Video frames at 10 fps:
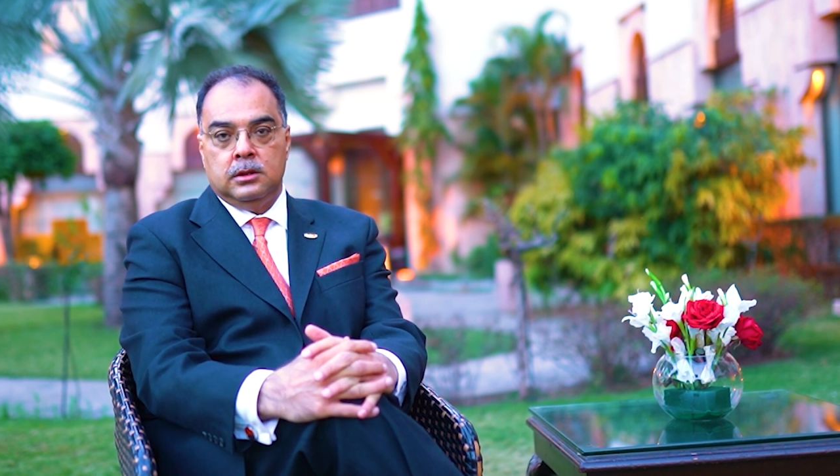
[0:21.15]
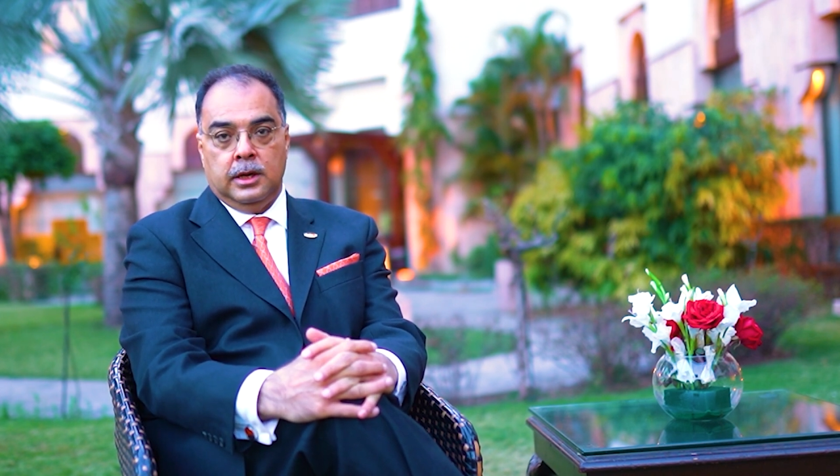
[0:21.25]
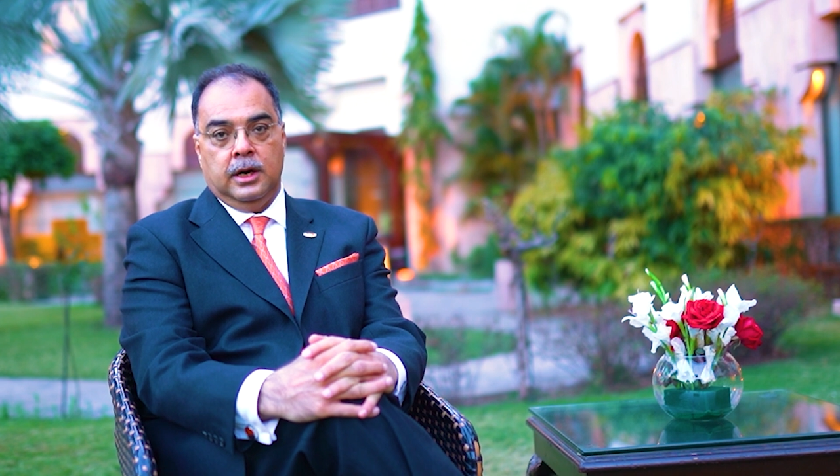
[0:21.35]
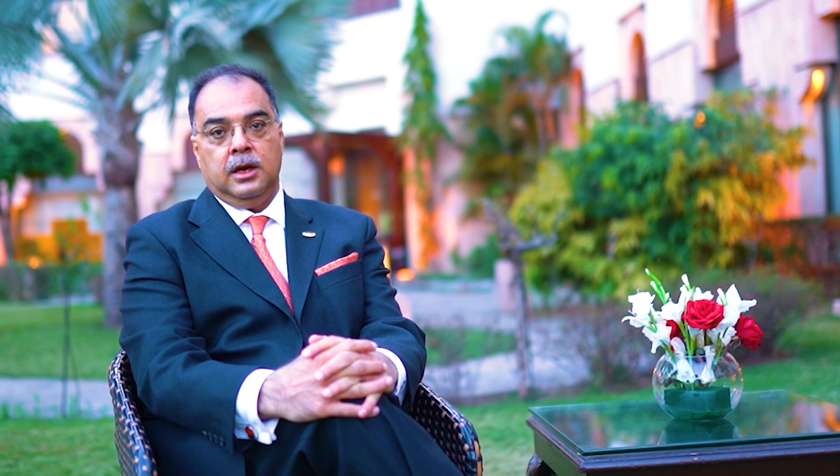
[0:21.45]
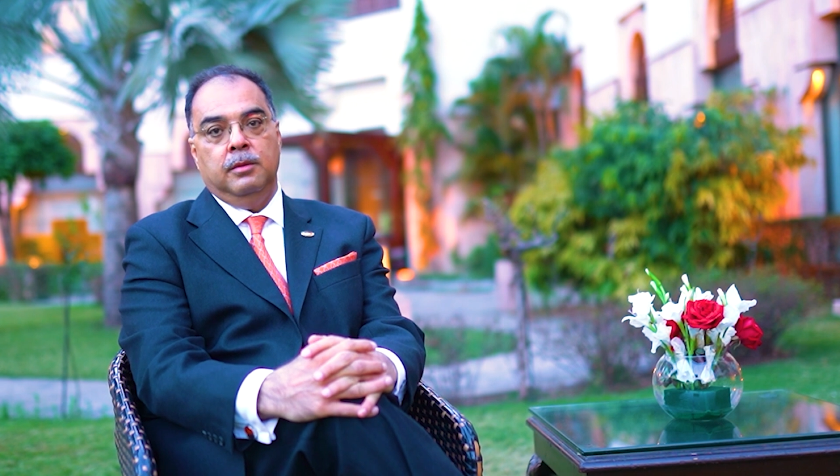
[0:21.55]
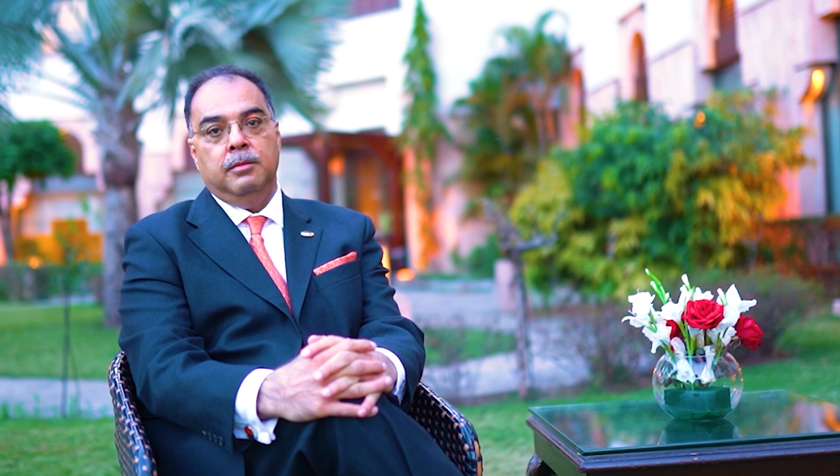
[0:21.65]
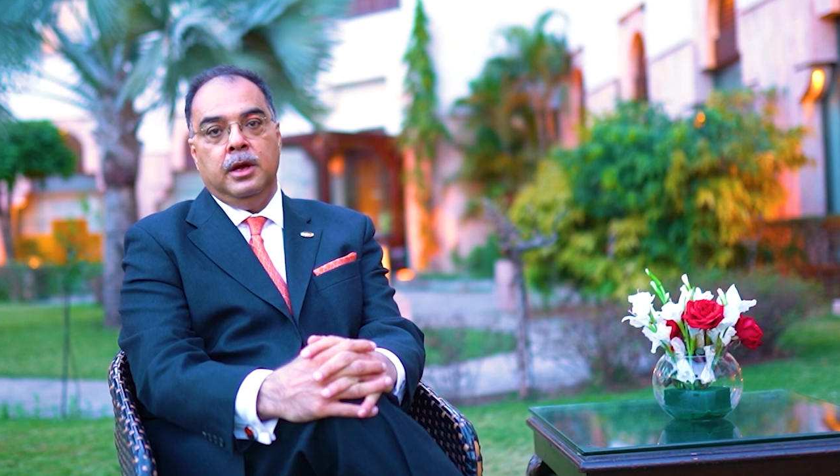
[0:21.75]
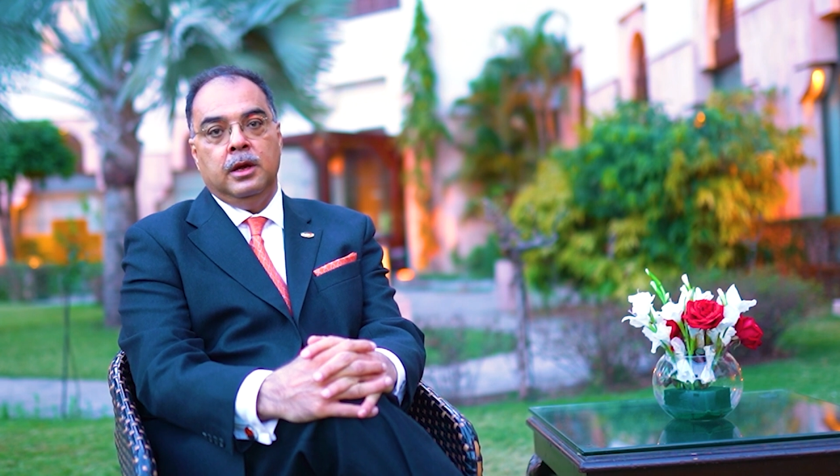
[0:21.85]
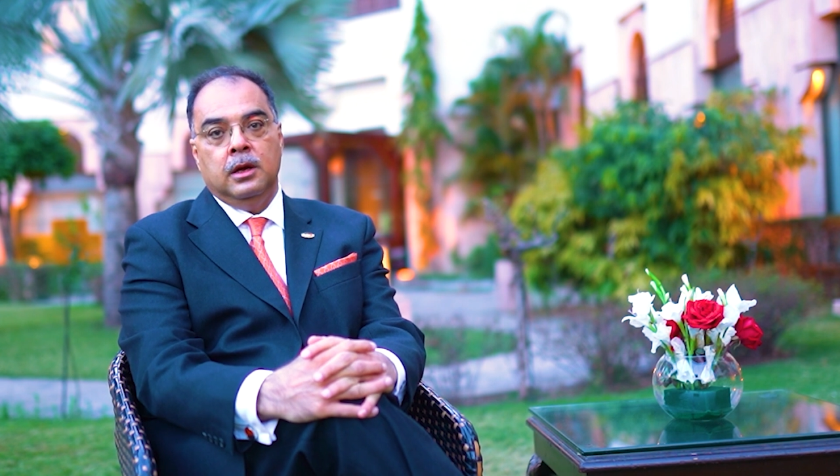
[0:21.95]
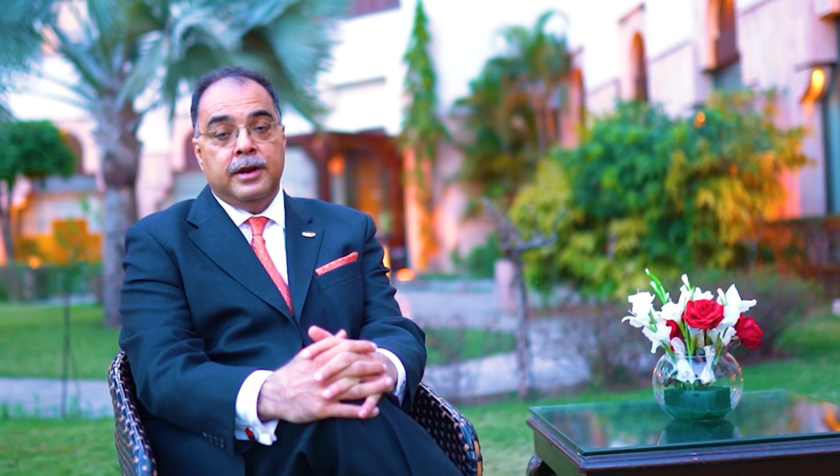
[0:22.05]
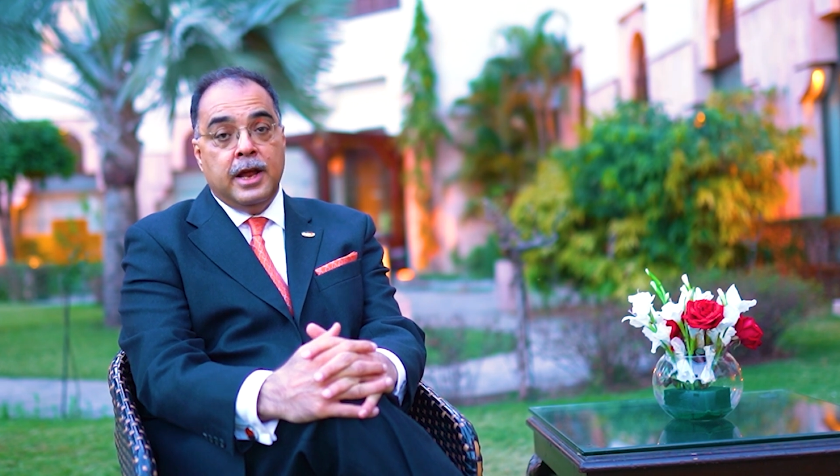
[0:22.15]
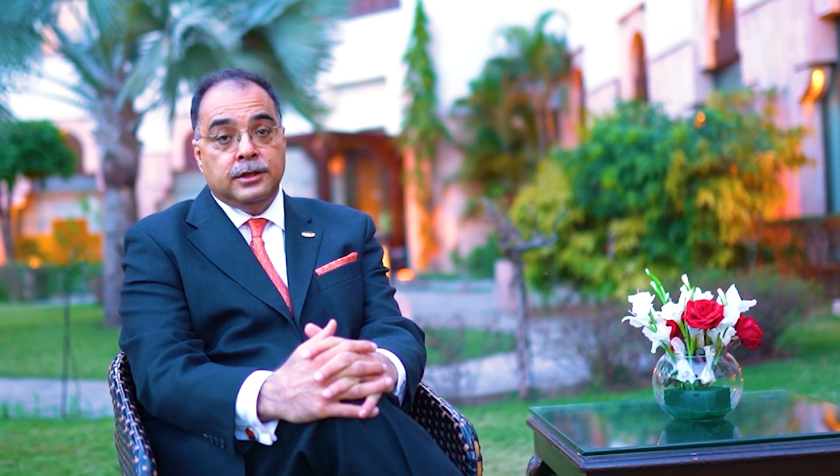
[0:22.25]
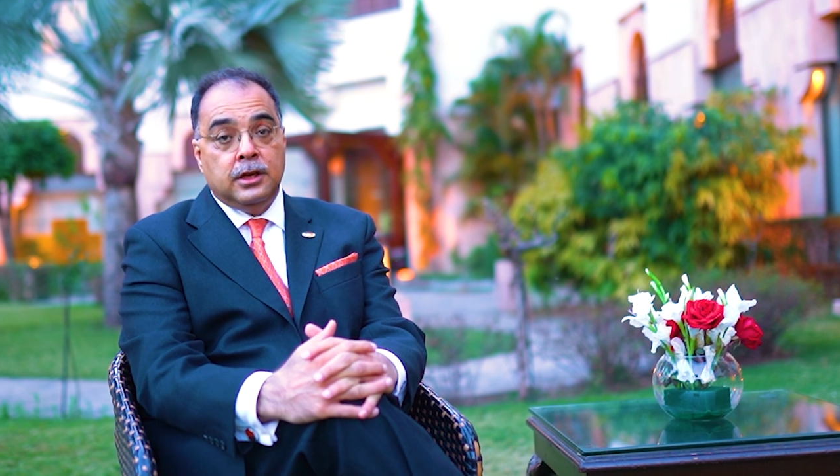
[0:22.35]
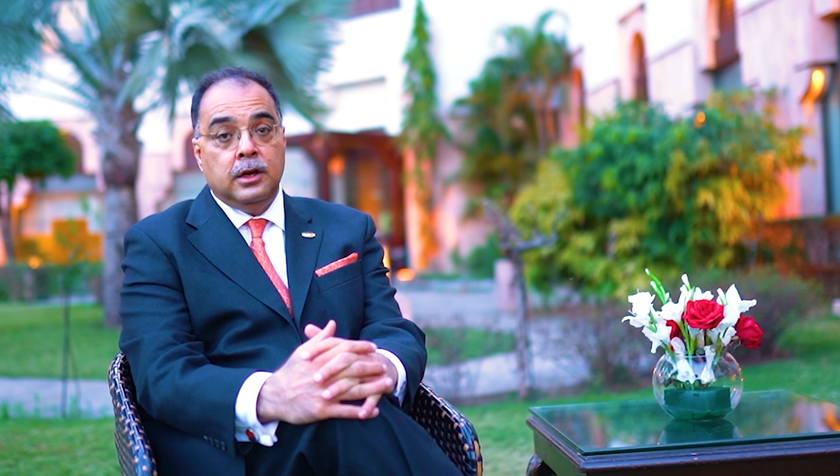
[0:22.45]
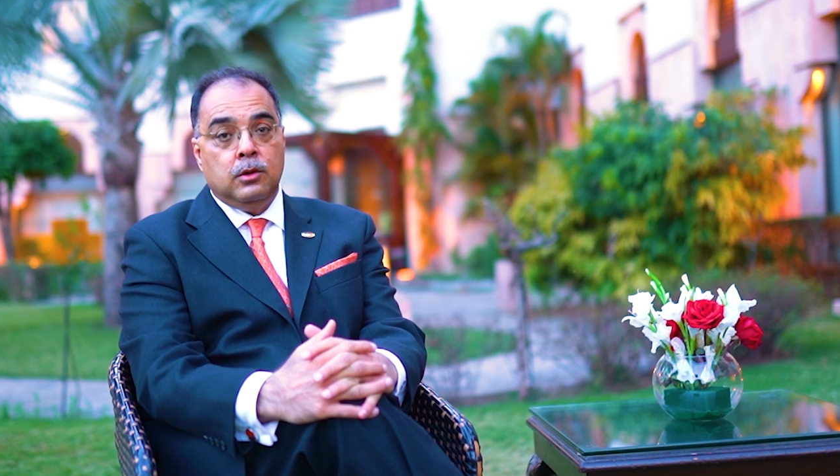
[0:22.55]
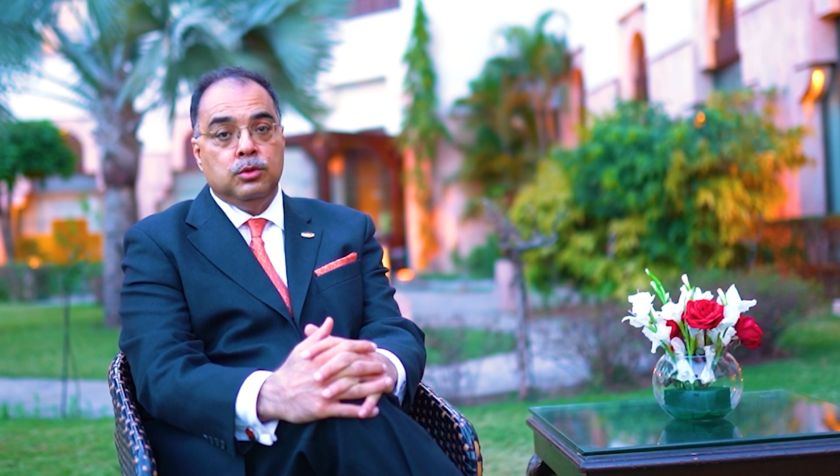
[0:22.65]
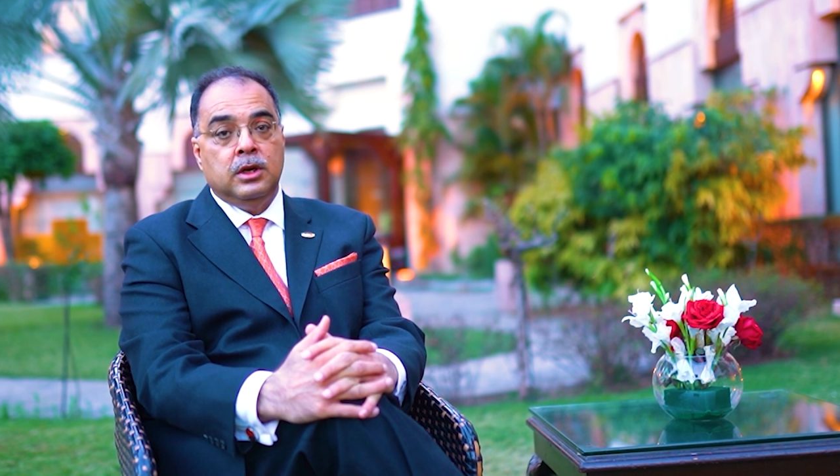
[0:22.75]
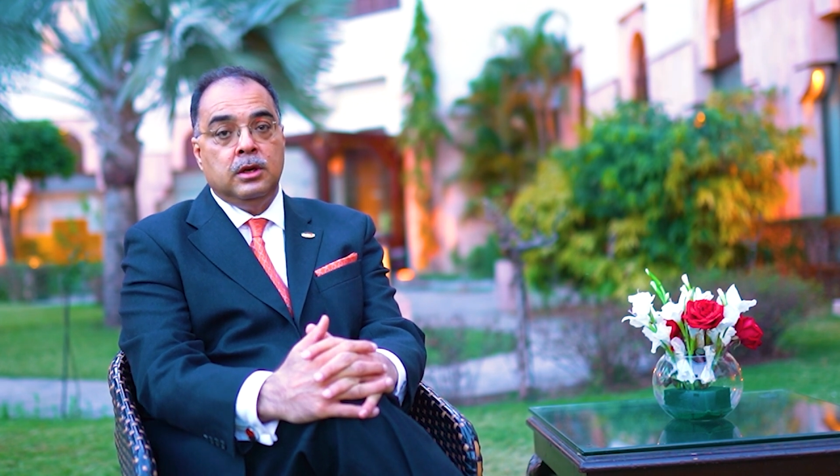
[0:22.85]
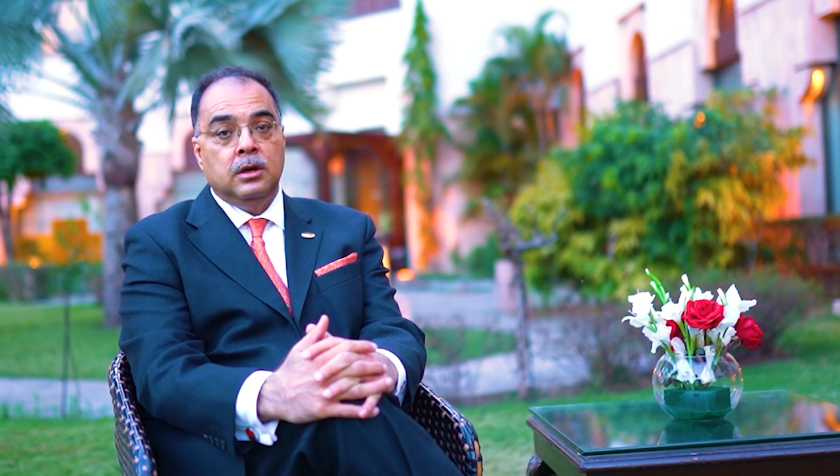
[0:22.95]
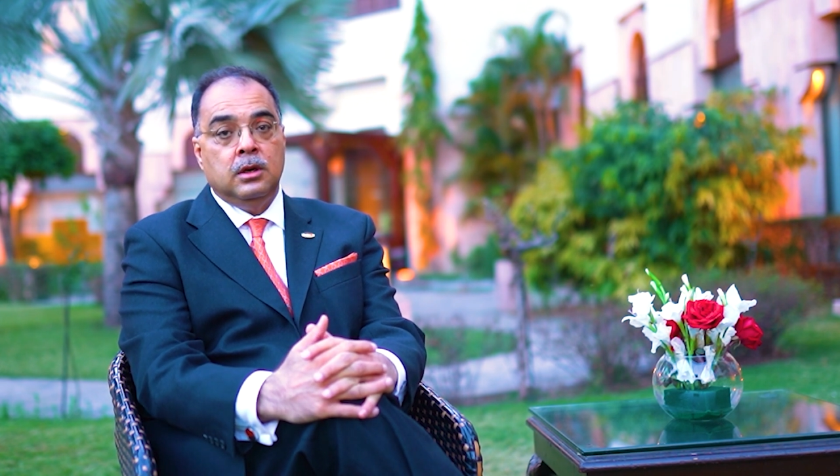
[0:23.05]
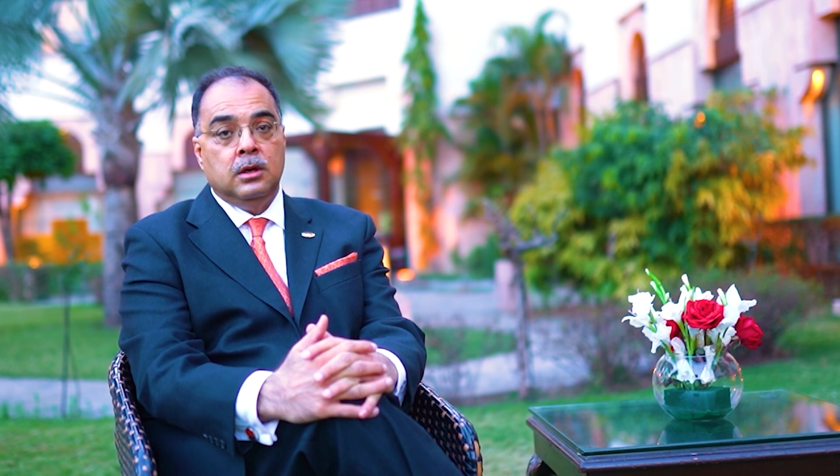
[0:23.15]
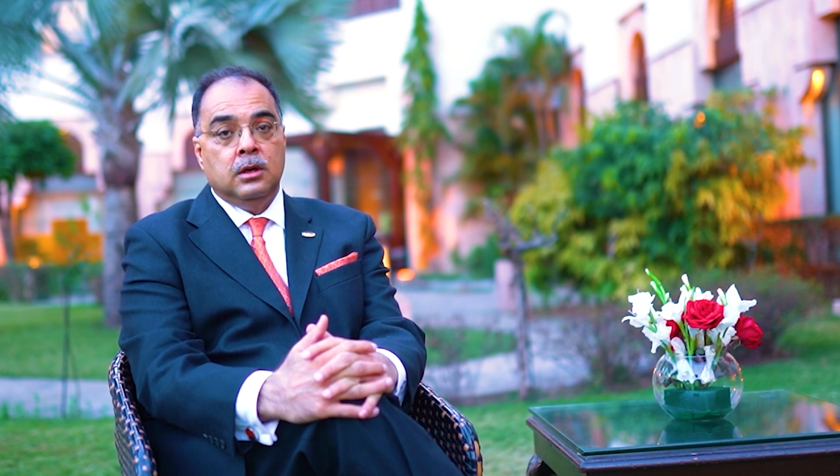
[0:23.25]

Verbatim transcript: तरक्की में फाइनेंशियल इंक्लूजन